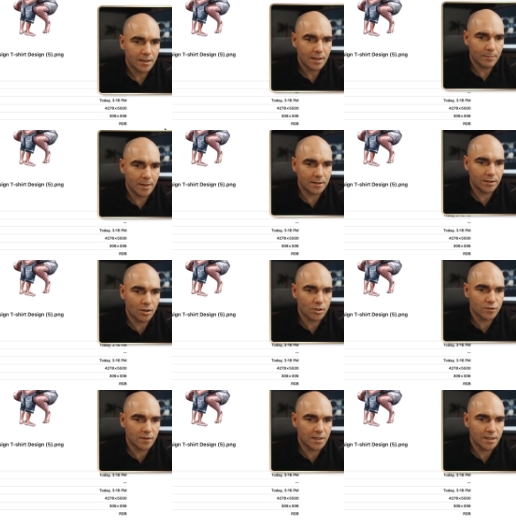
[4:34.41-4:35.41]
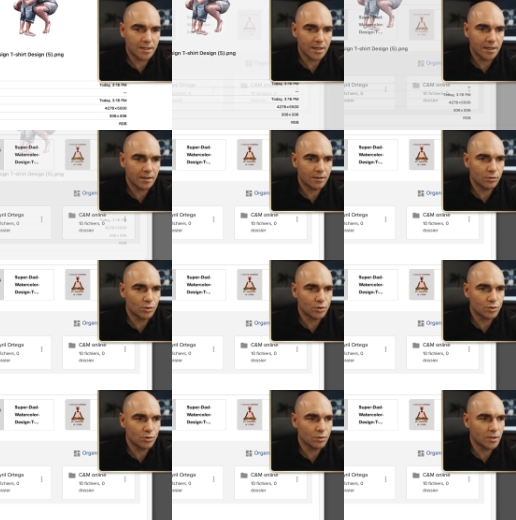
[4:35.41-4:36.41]
Et maintenant, je vais cliquer
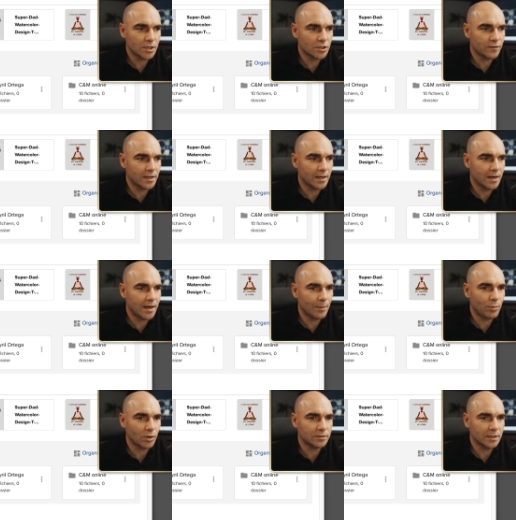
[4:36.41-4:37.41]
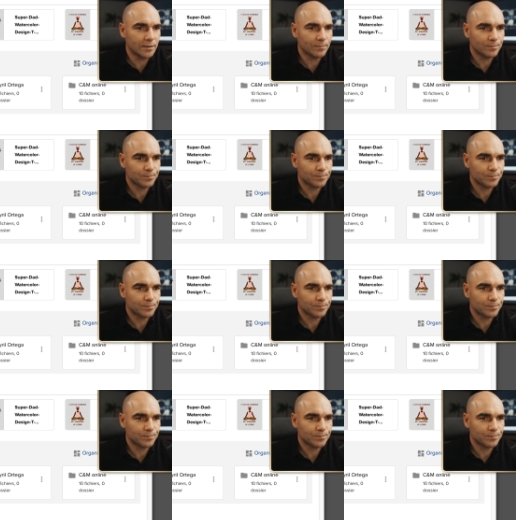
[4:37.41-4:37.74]
dessus et je vais l'importer.